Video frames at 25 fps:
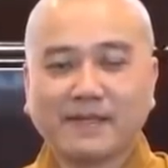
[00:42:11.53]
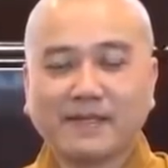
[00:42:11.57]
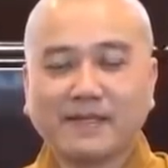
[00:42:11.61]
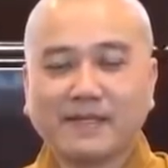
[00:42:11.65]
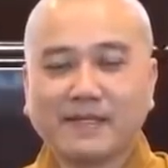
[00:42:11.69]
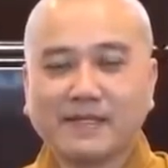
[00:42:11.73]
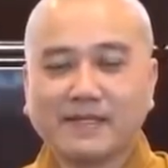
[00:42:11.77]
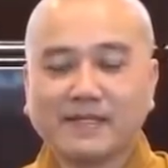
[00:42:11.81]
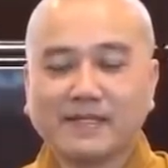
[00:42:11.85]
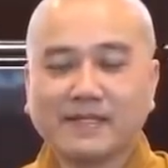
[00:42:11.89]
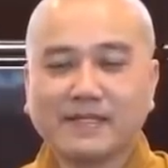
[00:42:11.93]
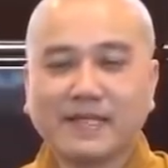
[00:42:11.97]
Cho
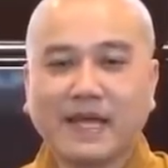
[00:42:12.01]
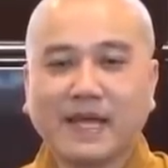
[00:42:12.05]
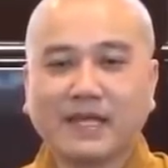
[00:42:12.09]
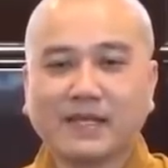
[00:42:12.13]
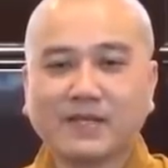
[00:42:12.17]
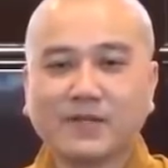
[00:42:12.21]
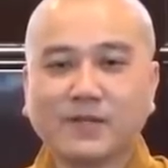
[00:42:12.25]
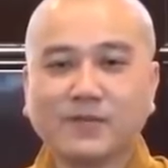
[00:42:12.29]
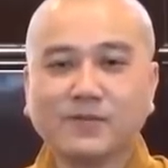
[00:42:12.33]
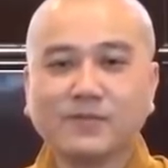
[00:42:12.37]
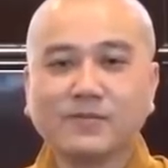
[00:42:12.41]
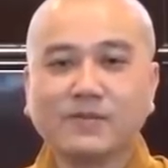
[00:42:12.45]
nên thưa
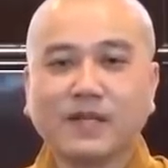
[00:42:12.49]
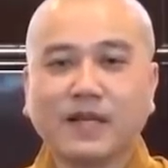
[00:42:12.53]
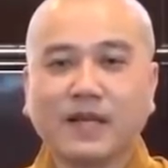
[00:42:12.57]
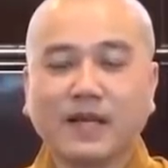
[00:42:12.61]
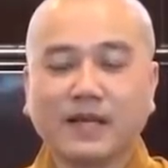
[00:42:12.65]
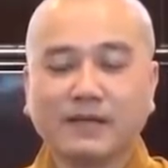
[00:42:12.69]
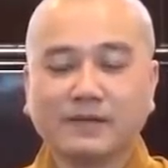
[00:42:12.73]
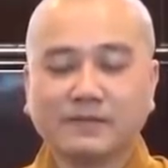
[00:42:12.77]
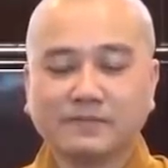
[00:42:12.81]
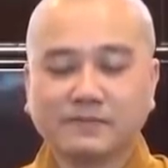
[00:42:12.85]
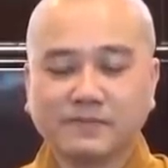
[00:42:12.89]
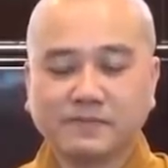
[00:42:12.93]
đại chúng
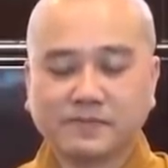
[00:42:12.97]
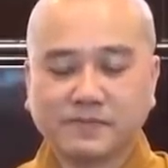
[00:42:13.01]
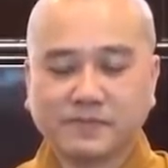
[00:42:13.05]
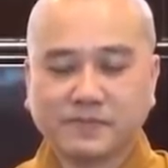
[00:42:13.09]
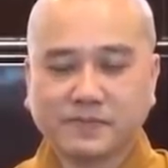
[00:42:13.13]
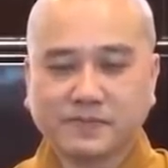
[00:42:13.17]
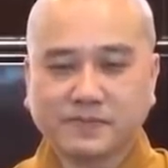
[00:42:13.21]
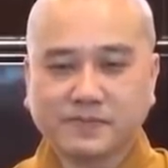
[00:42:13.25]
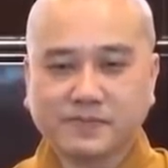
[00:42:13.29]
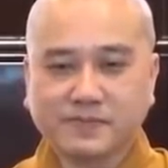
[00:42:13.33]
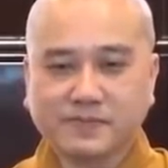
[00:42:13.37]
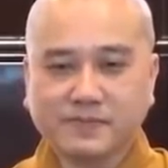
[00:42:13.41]
là
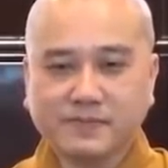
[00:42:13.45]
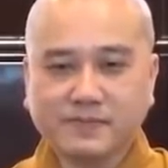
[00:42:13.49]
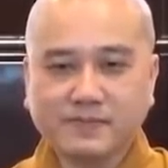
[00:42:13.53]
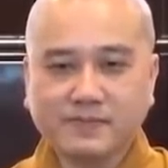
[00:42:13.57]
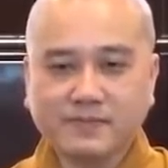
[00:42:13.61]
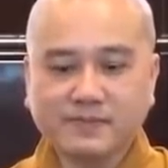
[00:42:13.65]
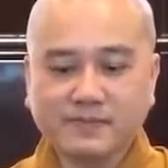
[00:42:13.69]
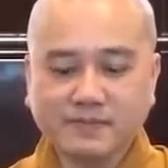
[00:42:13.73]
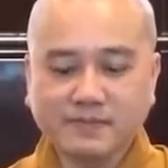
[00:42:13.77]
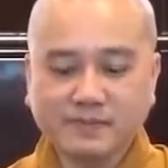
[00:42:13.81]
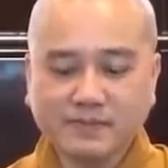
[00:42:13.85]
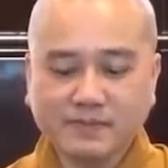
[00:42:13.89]

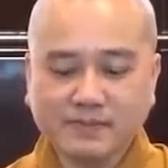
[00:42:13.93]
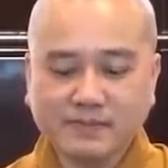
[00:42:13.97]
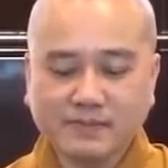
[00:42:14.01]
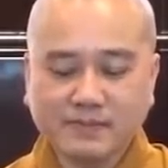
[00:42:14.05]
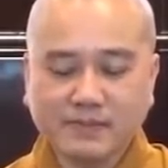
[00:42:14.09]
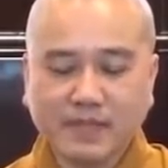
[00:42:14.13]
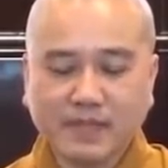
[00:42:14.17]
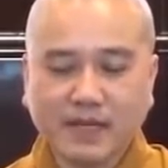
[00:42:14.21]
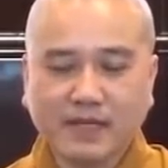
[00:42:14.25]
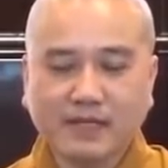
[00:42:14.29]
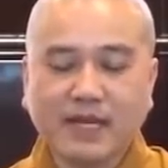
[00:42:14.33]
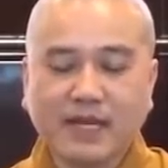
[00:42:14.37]

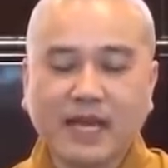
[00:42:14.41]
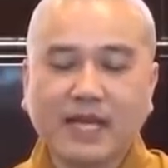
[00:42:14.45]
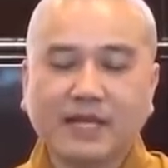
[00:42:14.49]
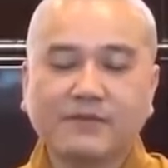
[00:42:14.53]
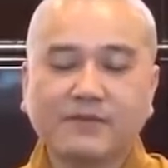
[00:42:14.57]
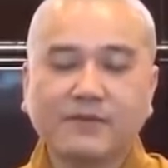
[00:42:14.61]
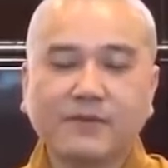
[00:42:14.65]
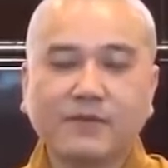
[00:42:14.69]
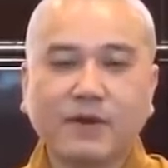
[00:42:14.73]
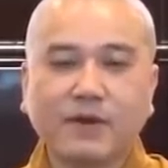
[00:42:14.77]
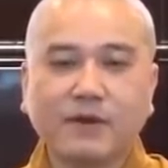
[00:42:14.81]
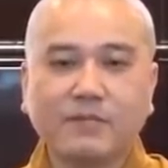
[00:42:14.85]
ở đây
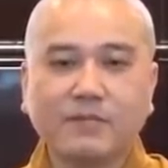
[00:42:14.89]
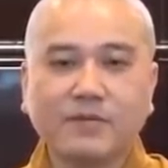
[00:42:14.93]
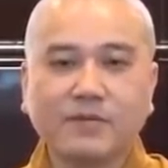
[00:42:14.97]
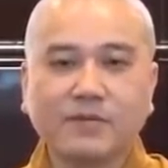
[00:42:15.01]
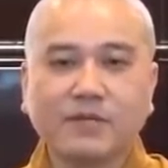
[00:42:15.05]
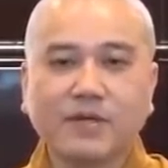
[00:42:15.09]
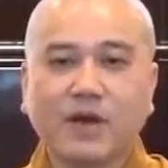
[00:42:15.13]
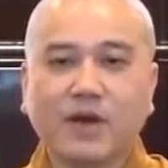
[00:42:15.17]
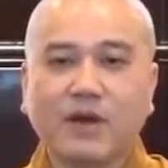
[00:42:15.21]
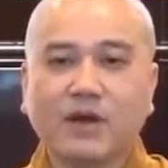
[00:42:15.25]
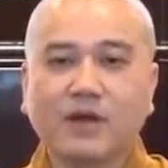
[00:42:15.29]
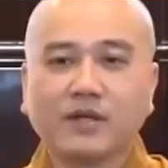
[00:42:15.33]
Pháp Hòa
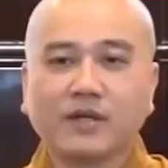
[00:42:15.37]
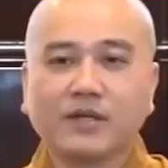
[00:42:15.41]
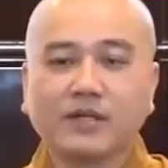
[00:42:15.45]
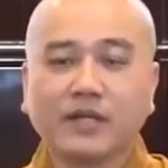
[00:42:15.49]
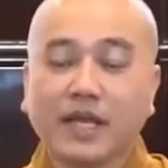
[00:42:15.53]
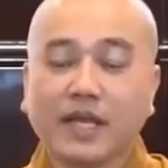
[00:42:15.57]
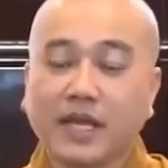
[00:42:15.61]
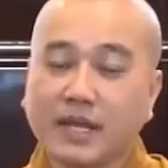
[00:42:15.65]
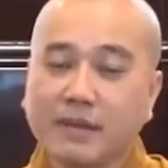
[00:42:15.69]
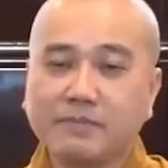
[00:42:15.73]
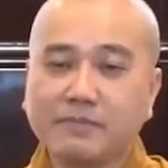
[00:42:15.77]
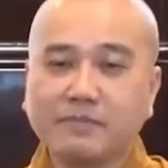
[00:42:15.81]
muốn nói
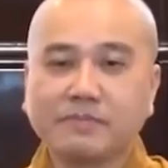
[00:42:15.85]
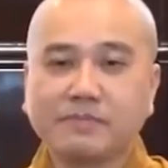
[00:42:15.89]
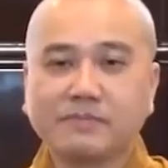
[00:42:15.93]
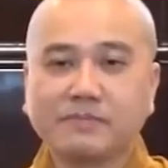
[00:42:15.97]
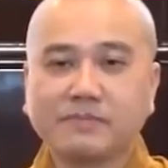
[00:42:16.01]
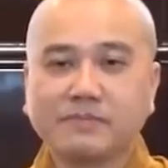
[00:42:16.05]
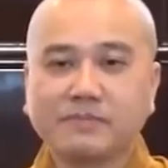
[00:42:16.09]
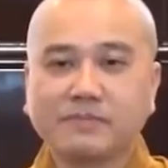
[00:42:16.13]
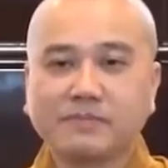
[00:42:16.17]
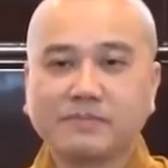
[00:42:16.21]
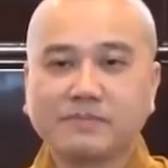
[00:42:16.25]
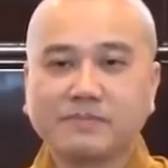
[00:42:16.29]
thêm
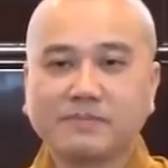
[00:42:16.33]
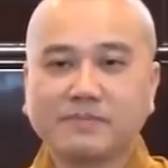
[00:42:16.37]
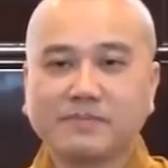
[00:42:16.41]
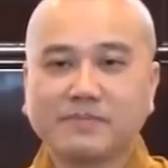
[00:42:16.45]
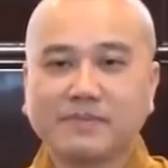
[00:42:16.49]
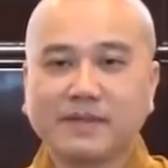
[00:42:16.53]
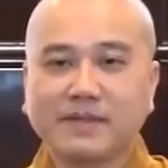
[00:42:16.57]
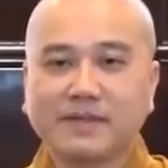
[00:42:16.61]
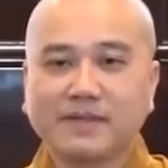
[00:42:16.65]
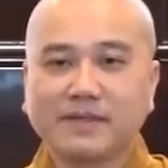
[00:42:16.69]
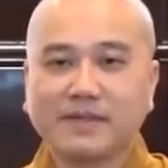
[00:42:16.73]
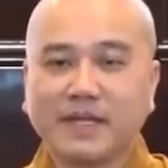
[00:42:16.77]

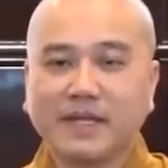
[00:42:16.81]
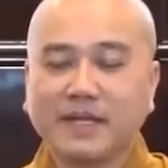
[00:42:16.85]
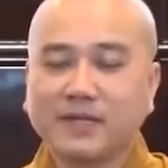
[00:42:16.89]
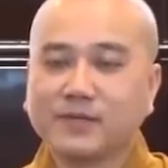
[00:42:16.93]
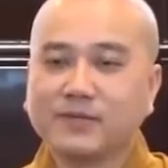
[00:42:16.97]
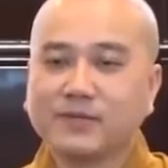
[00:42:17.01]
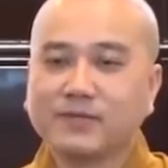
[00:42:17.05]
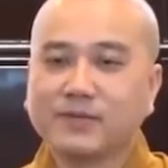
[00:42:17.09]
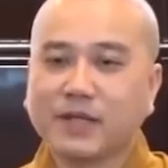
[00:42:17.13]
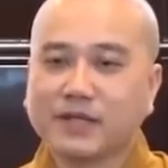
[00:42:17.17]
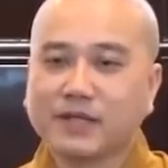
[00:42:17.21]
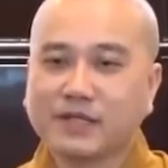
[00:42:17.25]
để
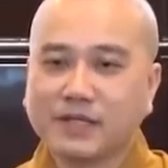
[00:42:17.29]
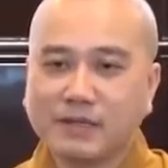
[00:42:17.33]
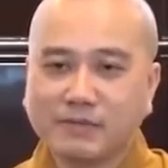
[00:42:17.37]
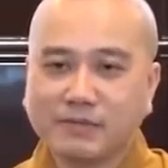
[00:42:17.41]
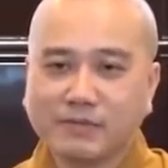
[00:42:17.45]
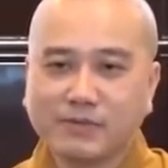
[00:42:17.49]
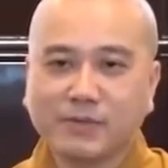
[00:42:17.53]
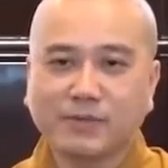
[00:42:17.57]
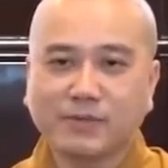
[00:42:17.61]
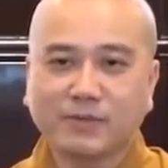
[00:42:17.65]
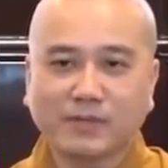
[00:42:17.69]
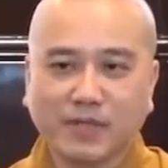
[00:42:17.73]
chúng ta
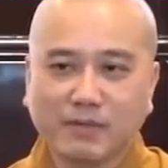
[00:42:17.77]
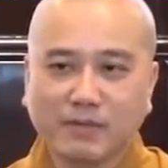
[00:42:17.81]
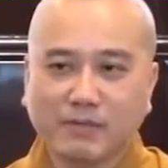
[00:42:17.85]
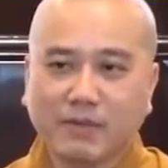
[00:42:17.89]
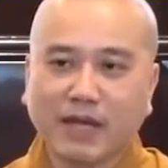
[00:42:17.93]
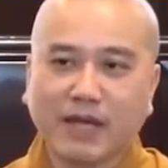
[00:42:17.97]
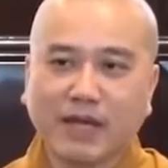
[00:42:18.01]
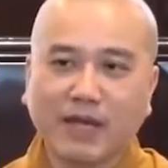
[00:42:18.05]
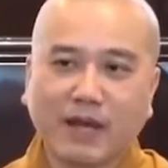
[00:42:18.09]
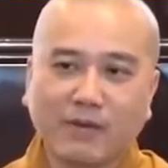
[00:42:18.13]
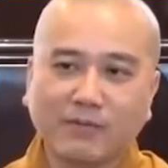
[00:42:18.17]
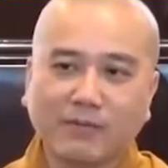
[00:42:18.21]
tiếp tục cái
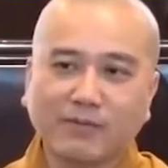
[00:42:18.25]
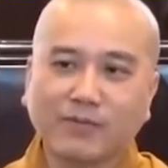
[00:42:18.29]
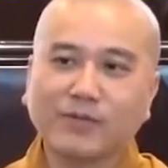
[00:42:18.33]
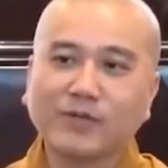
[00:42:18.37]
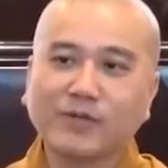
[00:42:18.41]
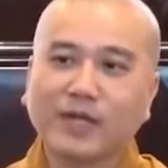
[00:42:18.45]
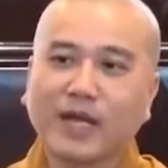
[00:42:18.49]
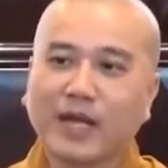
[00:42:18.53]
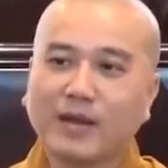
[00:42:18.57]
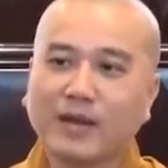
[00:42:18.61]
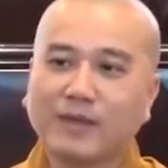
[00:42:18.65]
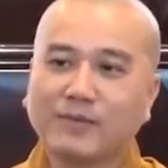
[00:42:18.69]
bài học
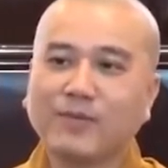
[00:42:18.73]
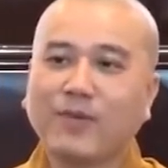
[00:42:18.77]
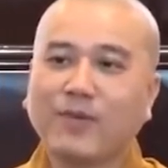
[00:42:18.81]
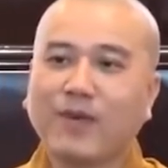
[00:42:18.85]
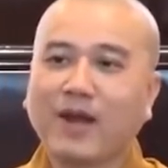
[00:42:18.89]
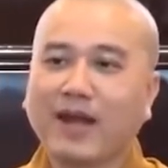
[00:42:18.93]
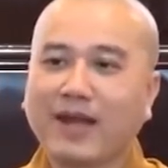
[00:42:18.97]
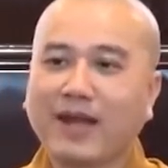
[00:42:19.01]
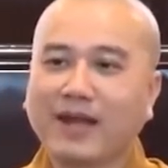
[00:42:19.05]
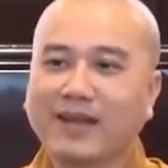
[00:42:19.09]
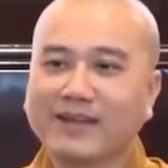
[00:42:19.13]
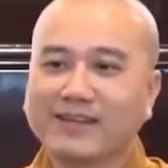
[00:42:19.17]
của ngày hôm
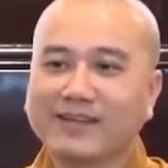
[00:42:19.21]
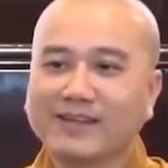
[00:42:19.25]
qua.